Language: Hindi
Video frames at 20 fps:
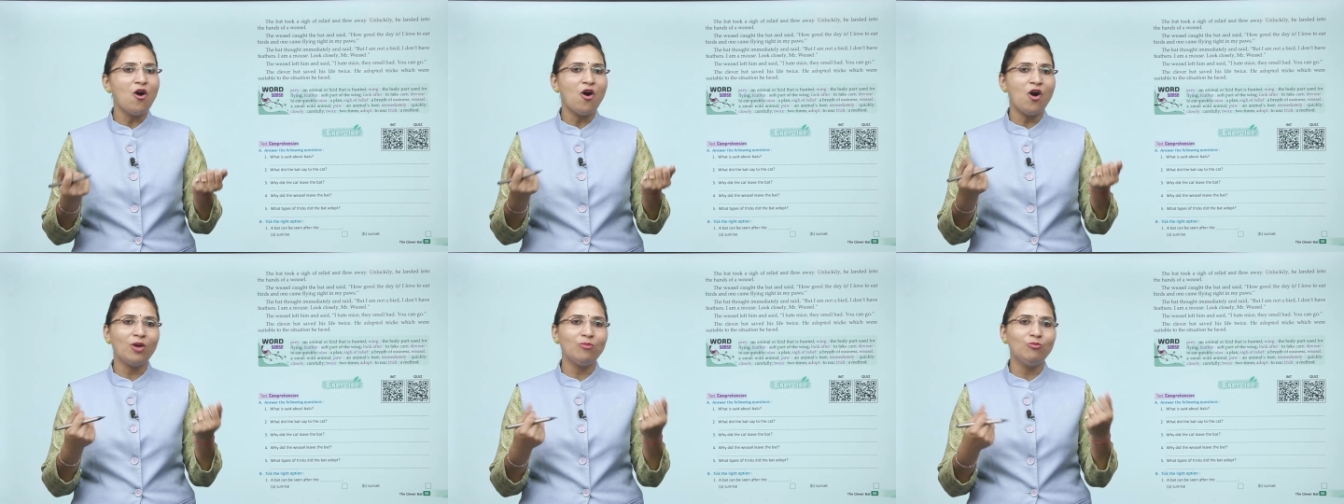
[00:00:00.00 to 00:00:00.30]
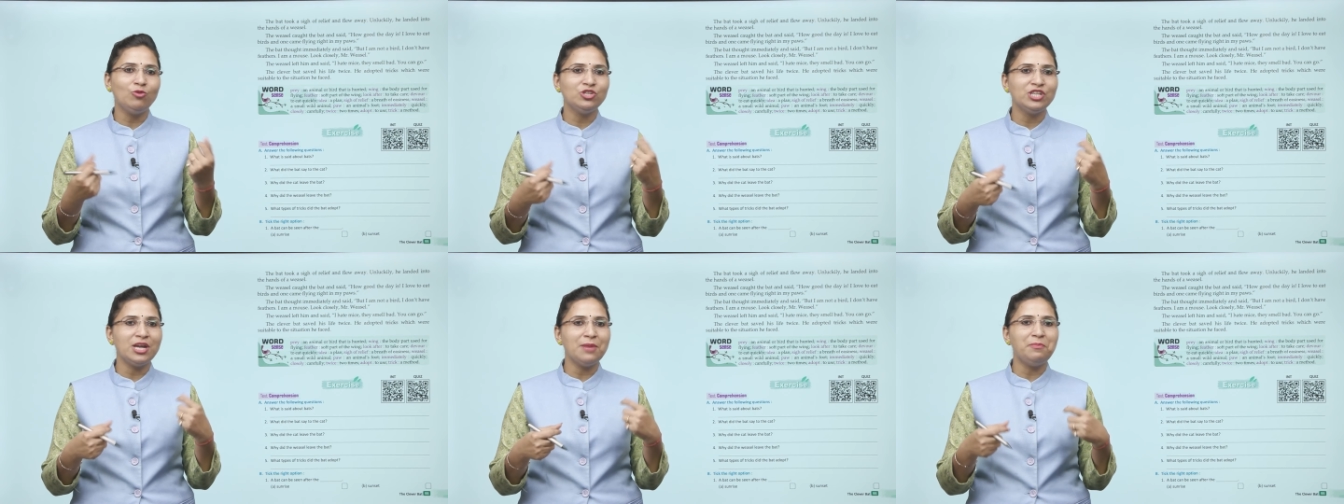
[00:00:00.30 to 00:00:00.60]
और
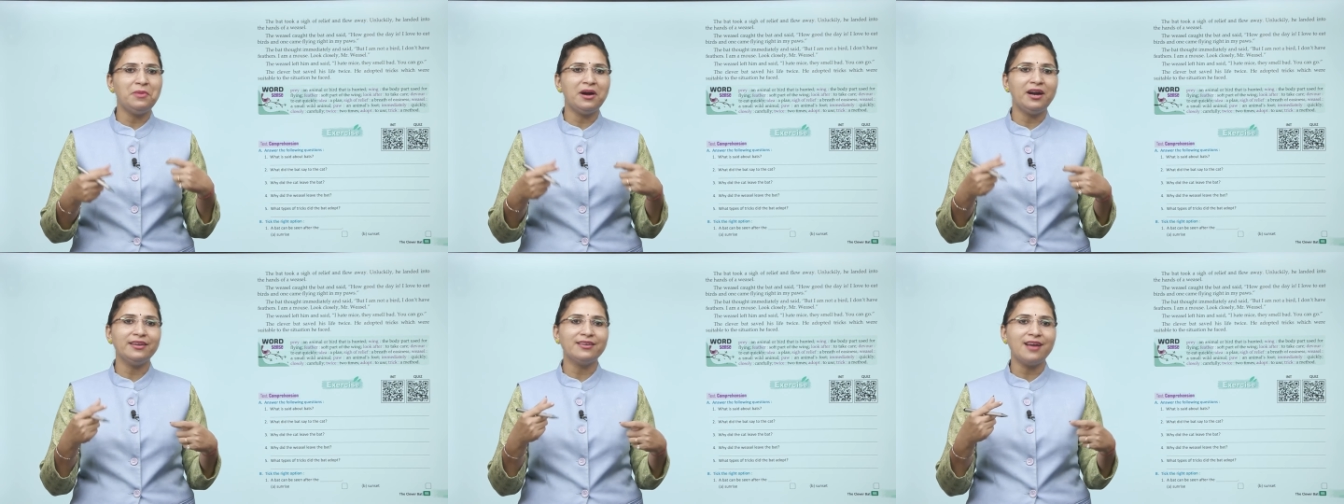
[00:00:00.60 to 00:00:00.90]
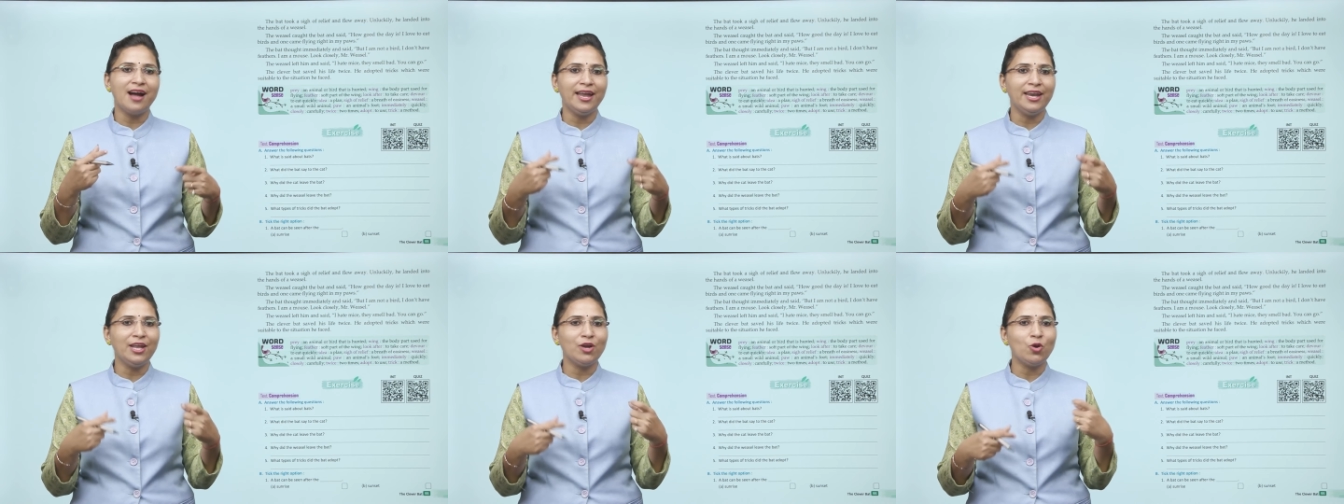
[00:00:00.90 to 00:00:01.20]
मुझे बर्ड
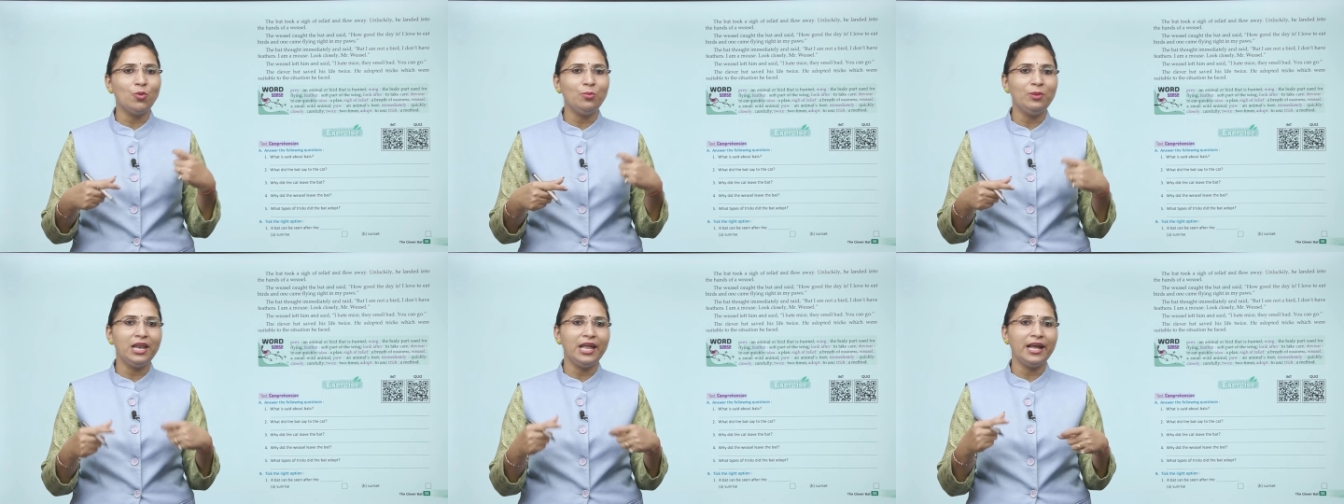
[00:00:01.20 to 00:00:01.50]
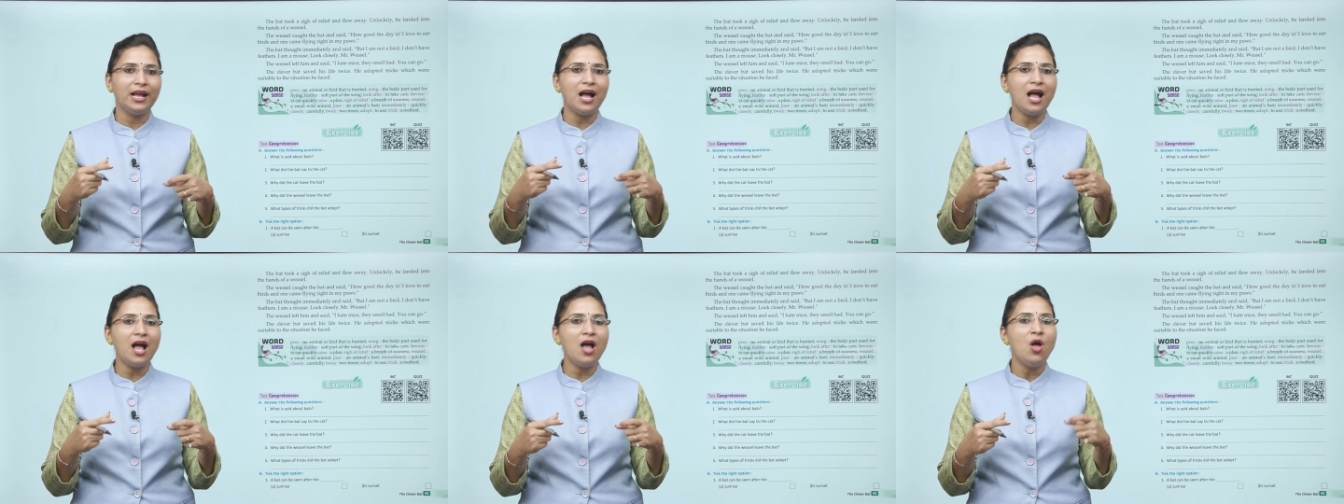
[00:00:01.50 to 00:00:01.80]
खाने को
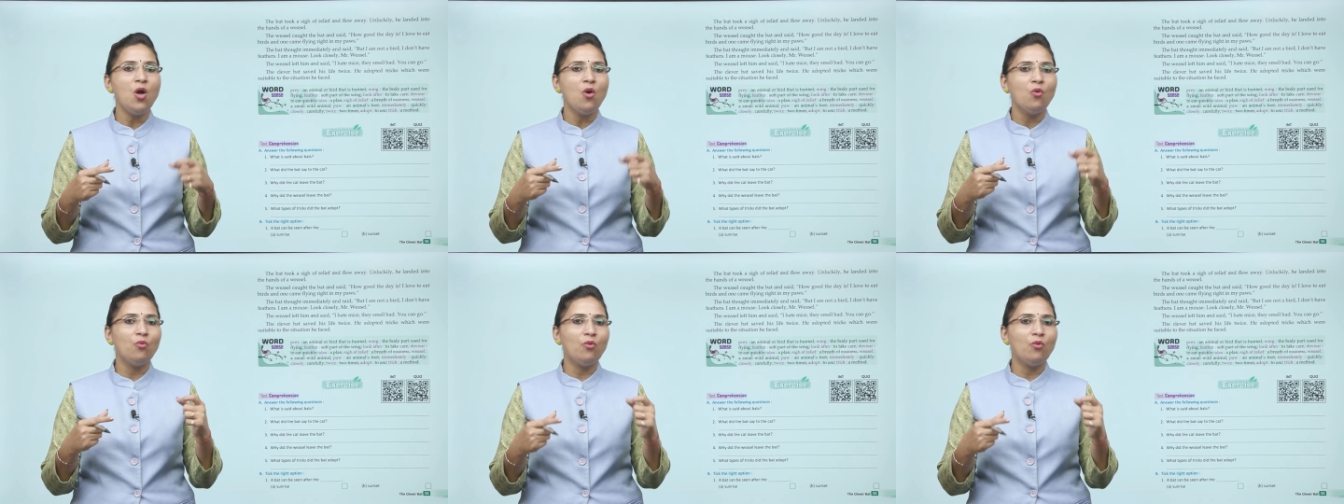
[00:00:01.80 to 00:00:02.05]
मिलेगा